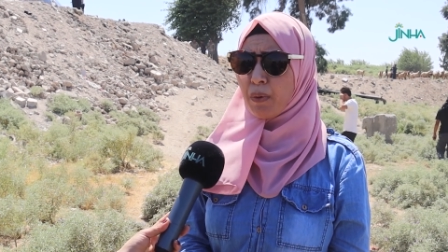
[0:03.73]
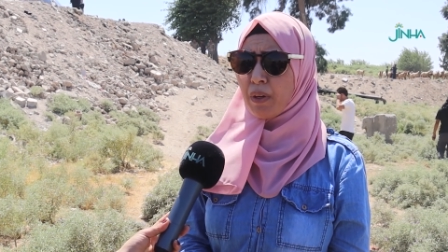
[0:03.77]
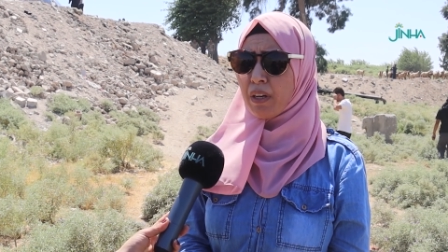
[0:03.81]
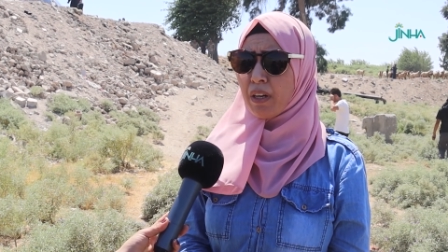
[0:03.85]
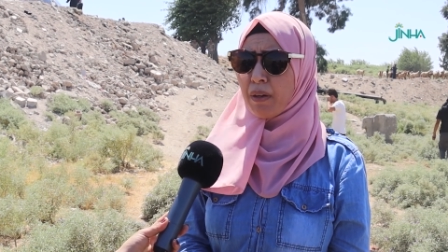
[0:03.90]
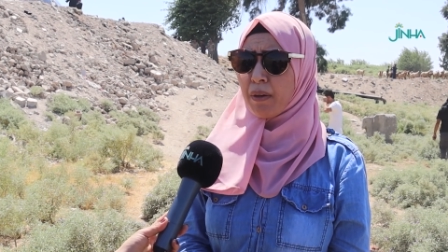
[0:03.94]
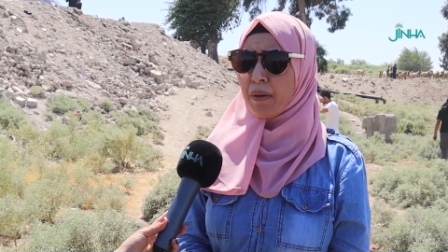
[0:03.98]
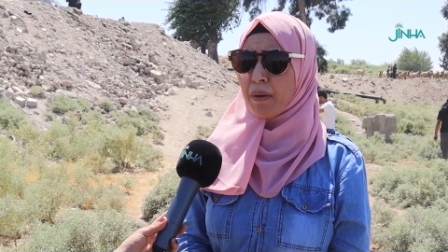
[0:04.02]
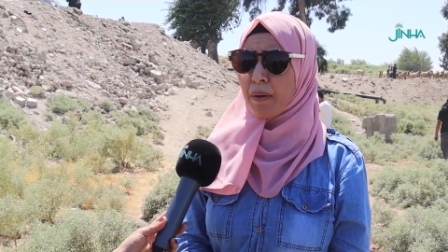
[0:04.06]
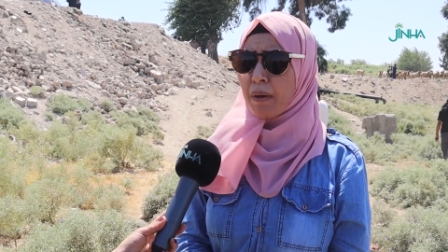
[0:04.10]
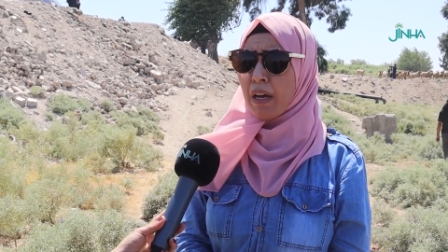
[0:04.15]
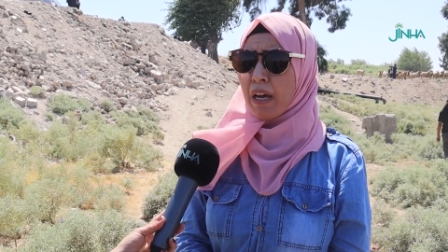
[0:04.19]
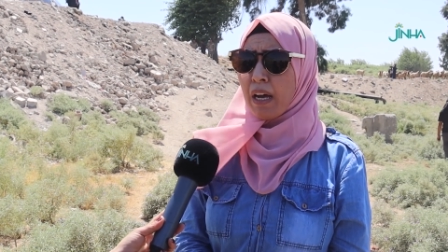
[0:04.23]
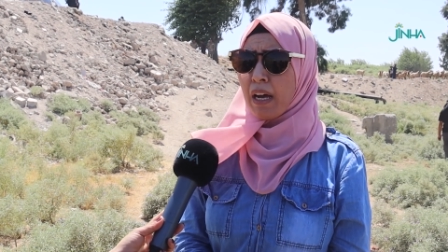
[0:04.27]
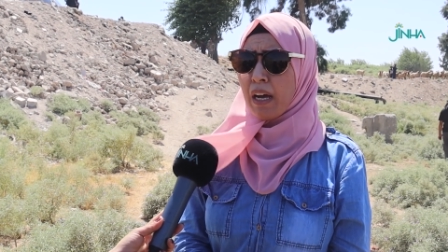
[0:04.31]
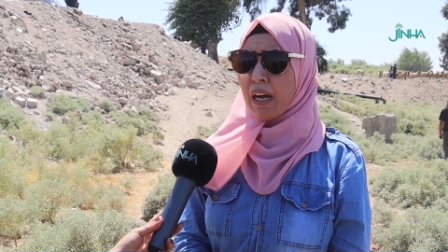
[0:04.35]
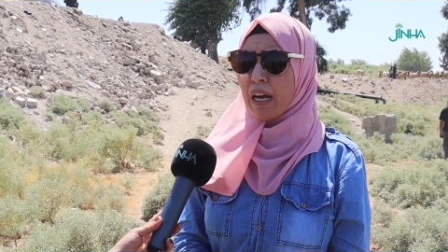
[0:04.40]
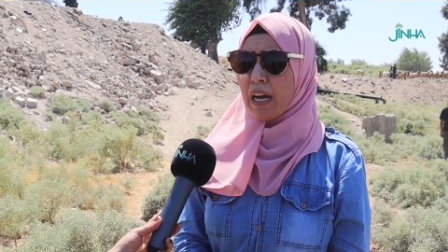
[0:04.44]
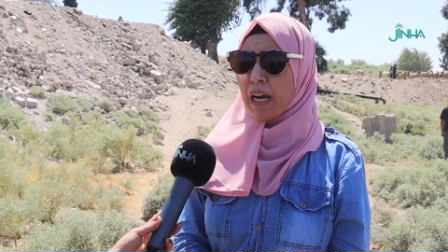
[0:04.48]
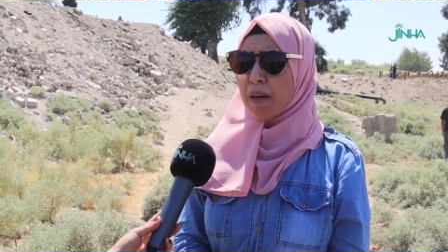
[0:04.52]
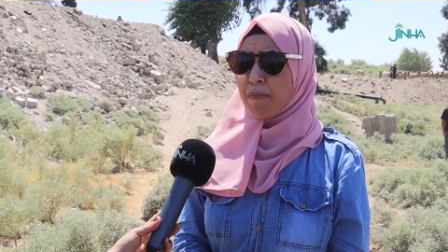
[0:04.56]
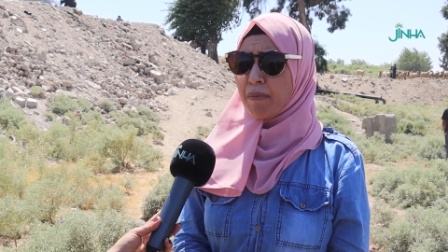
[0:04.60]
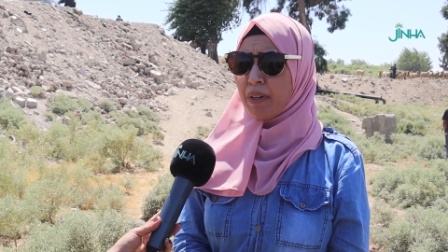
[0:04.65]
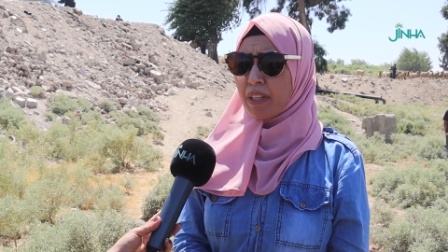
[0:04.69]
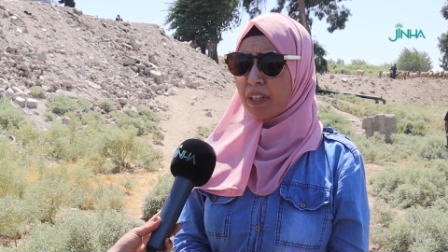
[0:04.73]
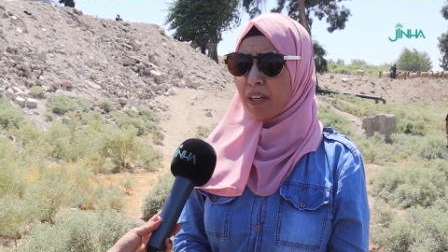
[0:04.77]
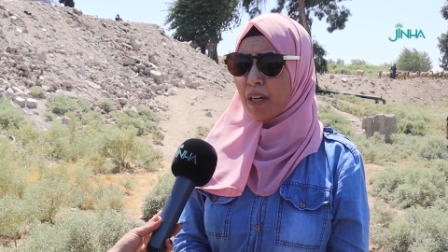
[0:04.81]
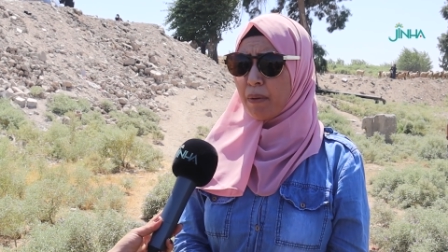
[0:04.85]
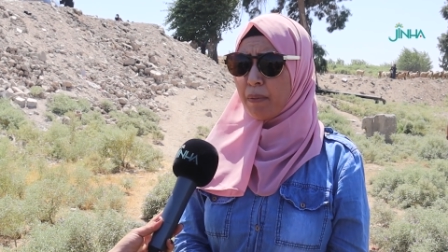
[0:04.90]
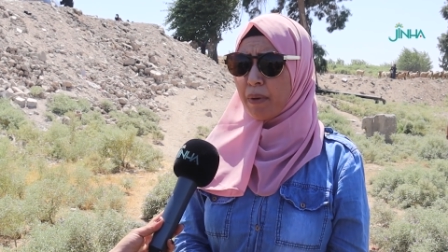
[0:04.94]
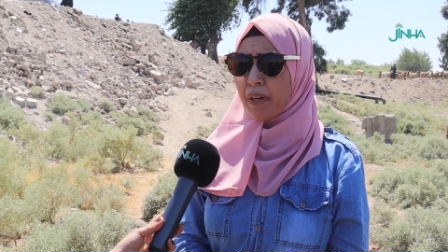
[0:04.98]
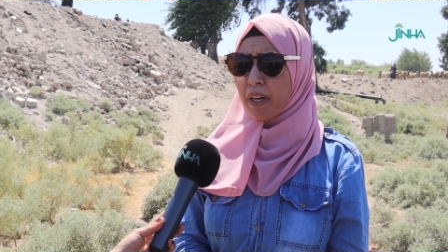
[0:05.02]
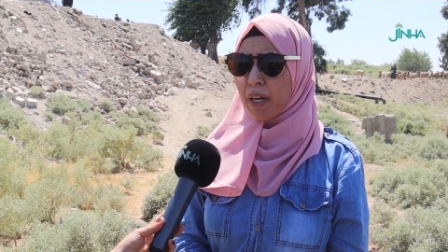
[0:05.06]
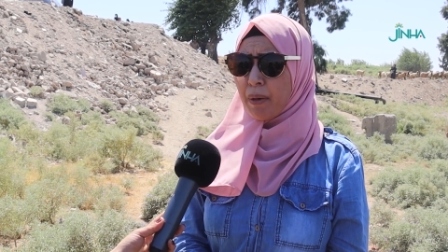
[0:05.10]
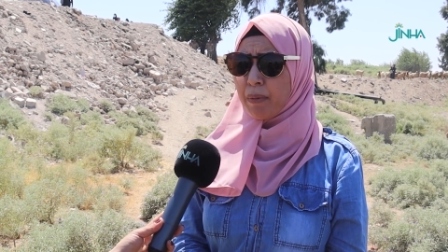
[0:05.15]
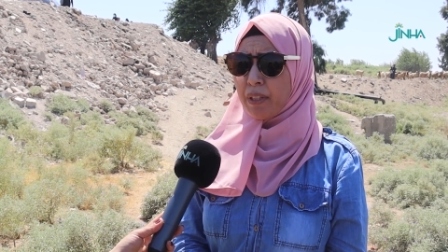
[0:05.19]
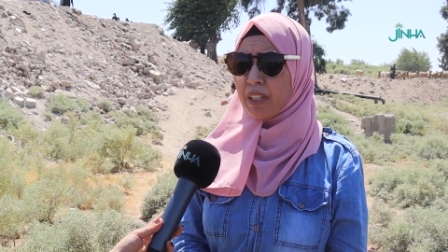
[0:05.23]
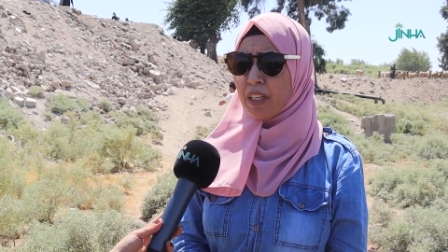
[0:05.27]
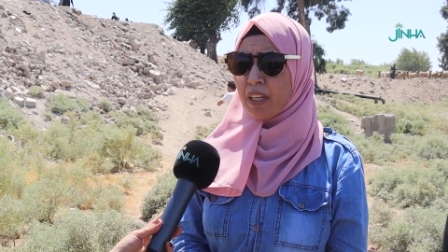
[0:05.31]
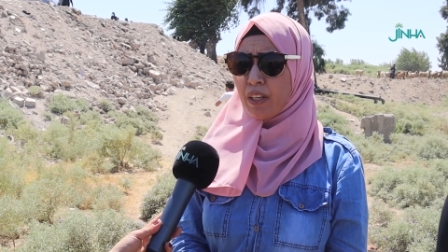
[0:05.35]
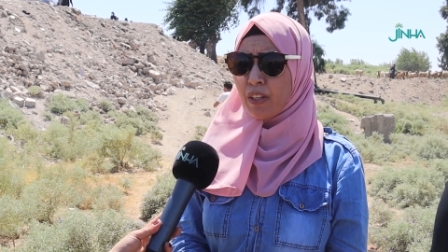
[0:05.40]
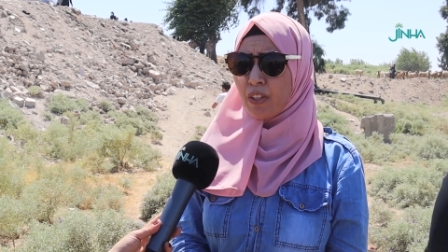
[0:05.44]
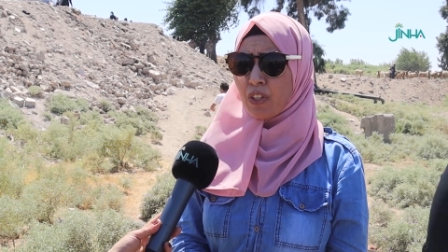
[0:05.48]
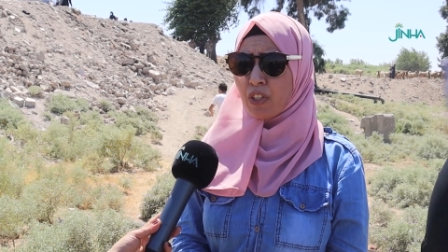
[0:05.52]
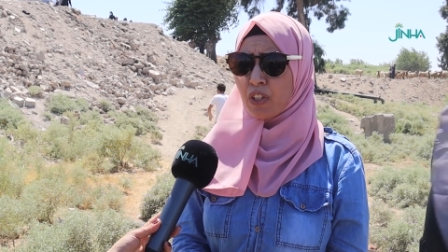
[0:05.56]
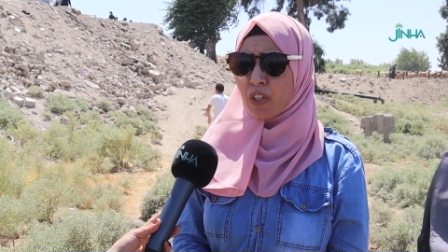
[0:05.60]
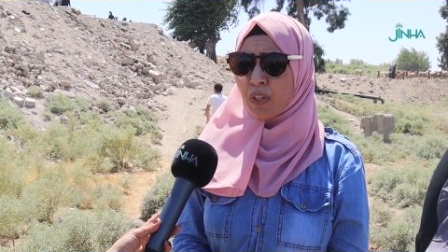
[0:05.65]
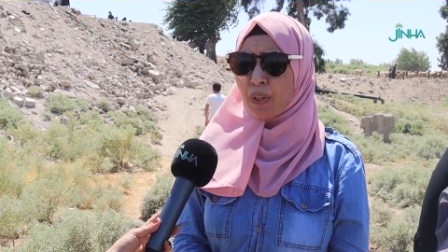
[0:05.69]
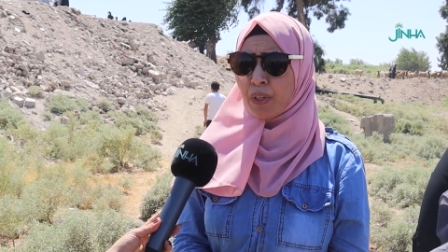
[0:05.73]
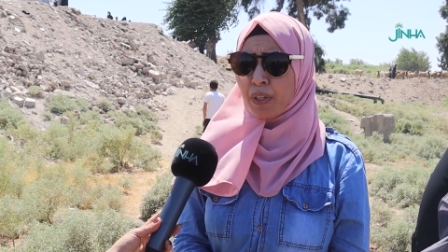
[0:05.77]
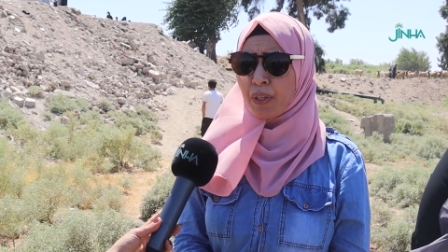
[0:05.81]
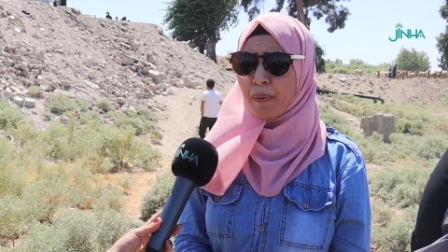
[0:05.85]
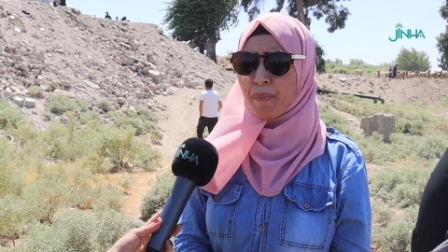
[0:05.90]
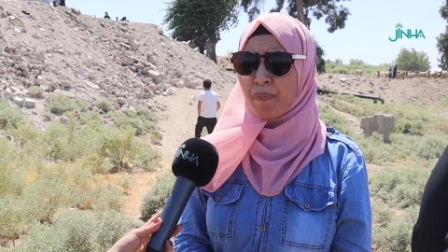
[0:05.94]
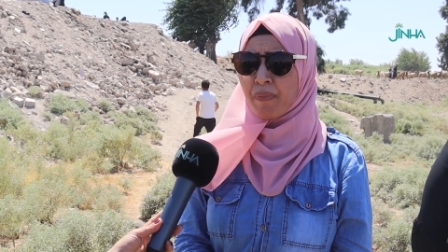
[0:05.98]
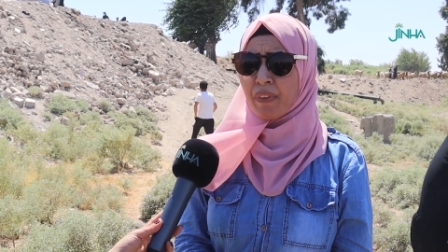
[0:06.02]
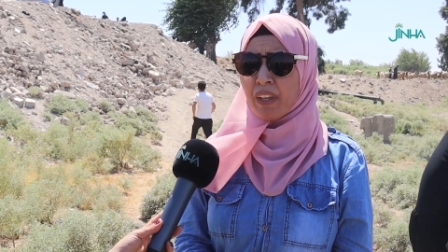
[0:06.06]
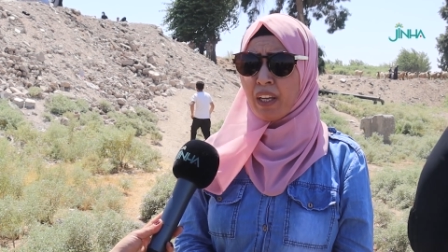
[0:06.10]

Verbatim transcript: وعامة المرأة بدير الزور